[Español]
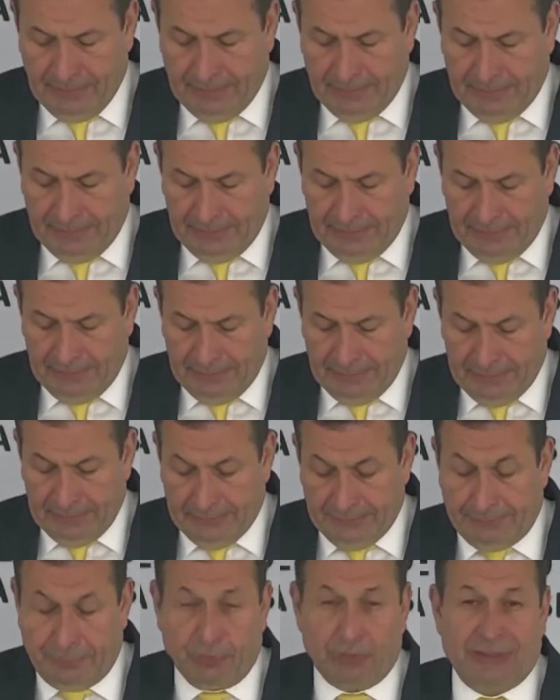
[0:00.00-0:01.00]
eh,
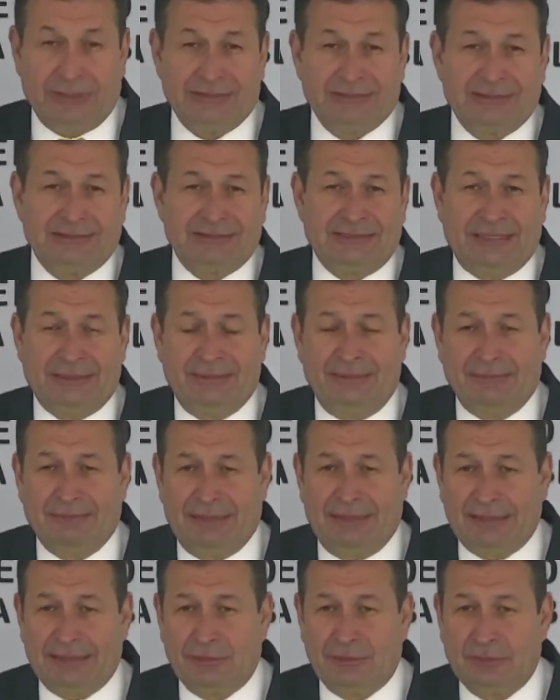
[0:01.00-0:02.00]
porque se estaba
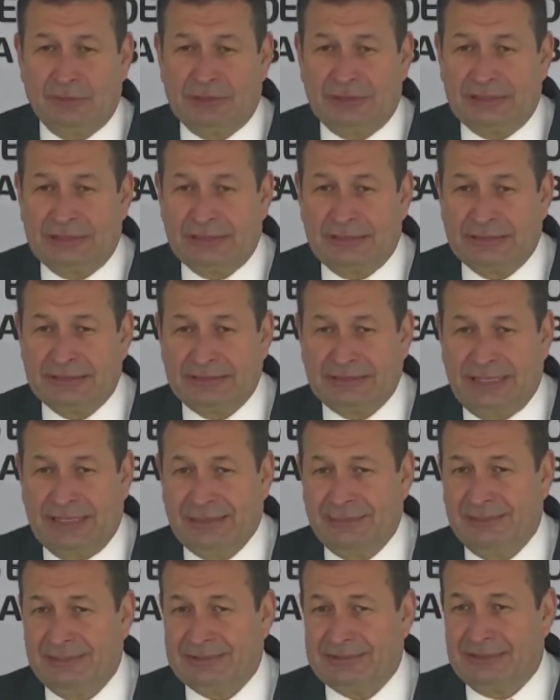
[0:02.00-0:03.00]
hablando de que ya iba a
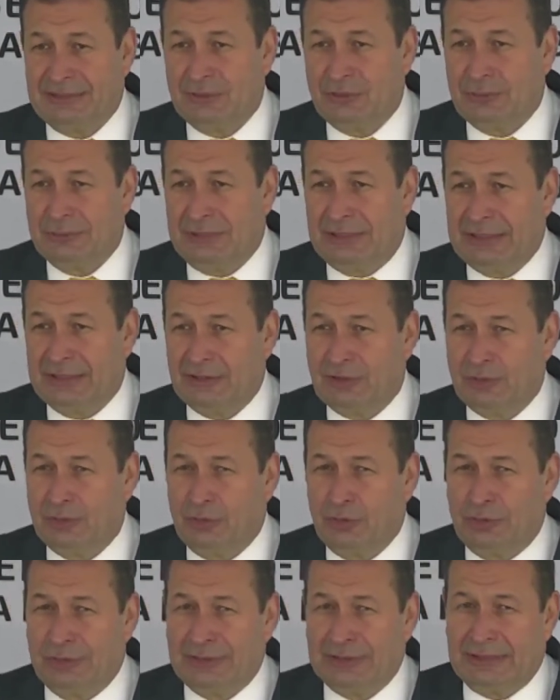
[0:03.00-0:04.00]
ser nombrada como
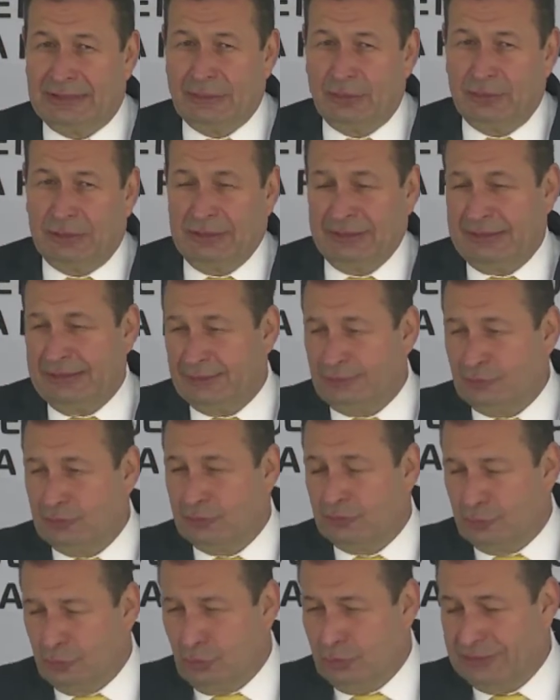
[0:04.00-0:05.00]
gobernadora, que eso
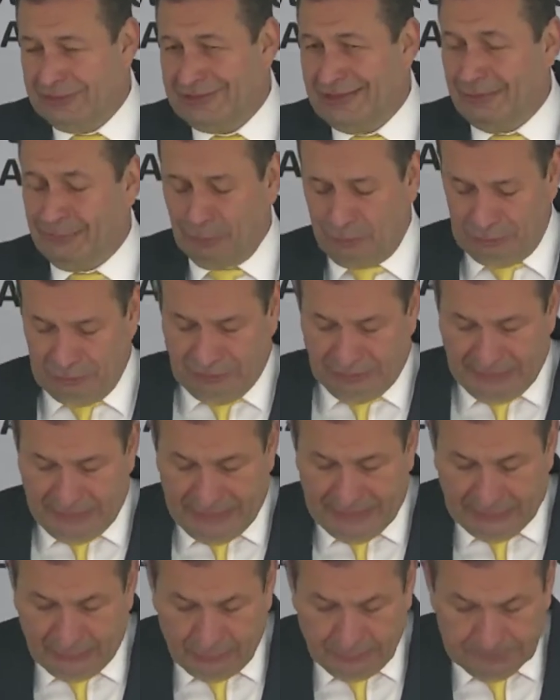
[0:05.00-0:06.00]
no es el
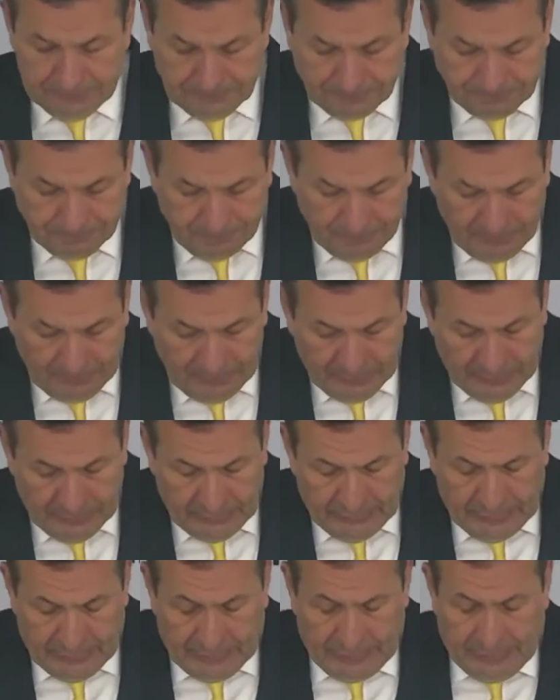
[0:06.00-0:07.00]
procedimiento.
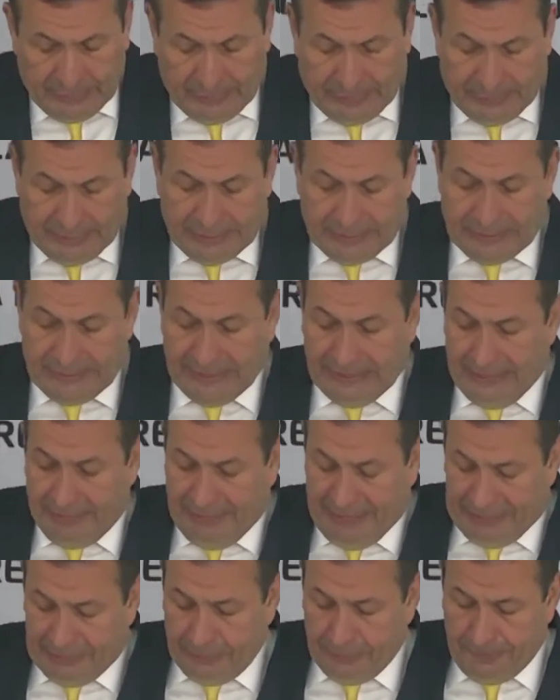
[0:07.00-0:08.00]
Sin
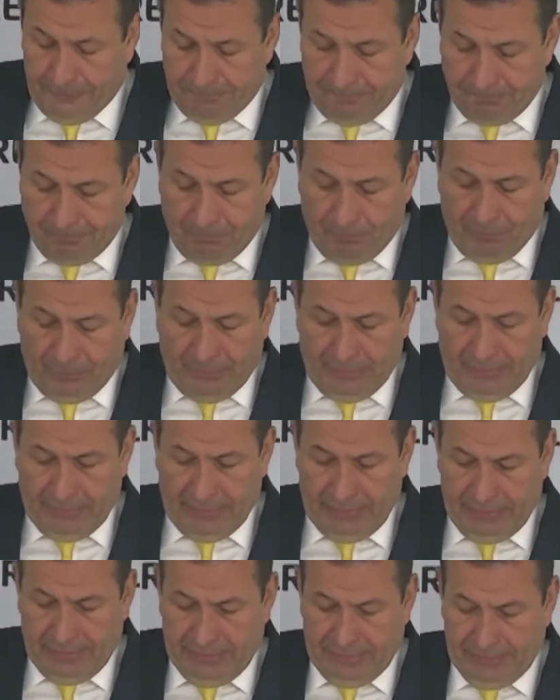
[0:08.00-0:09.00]
embargo,
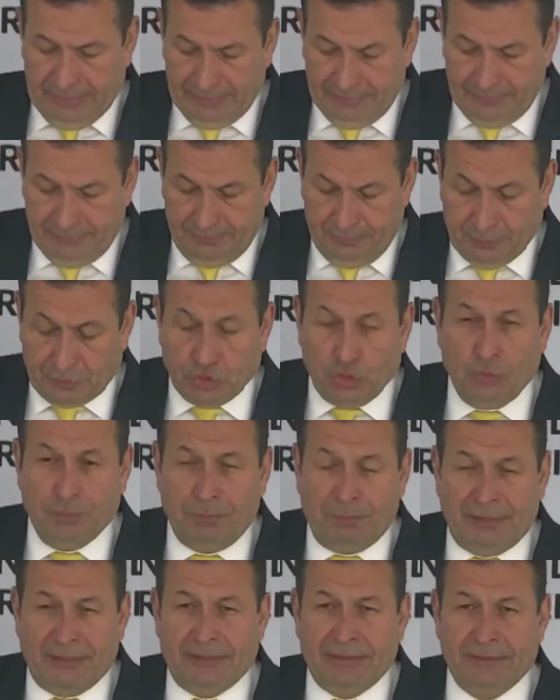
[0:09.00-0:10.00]
eh, pues
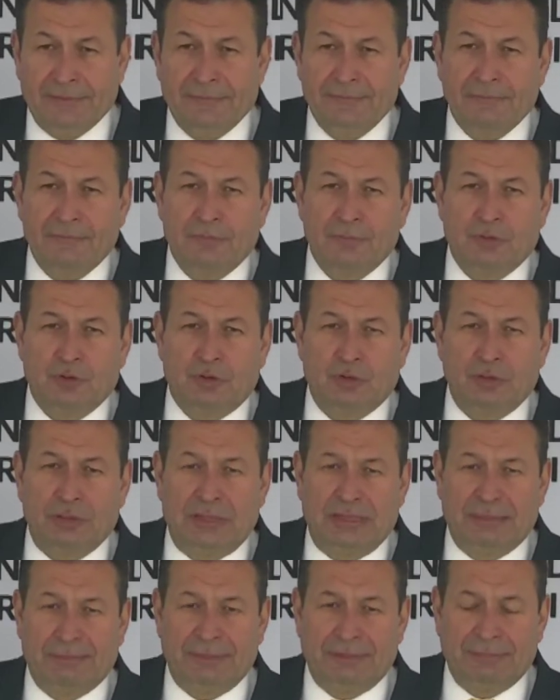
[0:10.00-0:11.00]
cumple con la
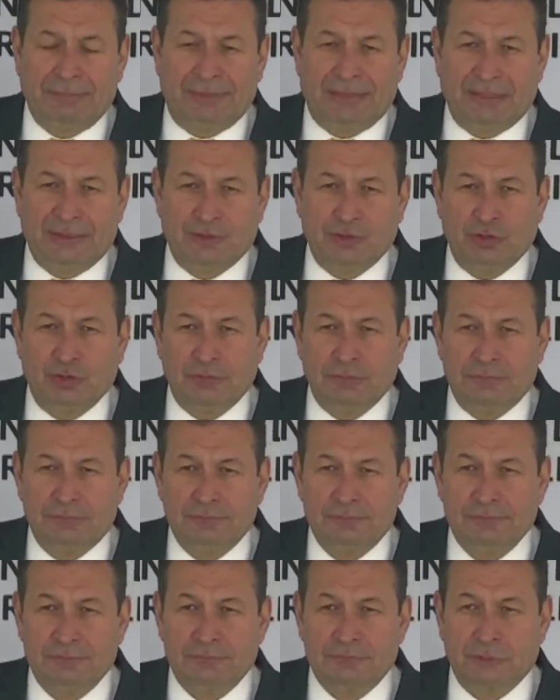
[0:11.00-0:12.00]
preparación,
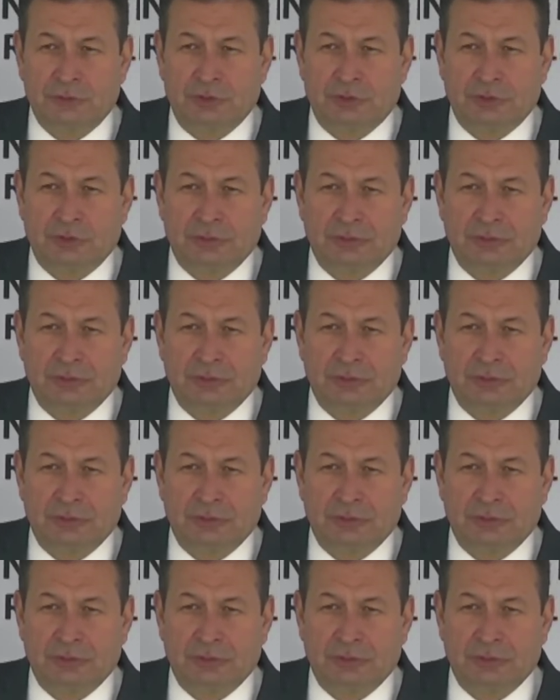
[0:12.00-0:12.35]
con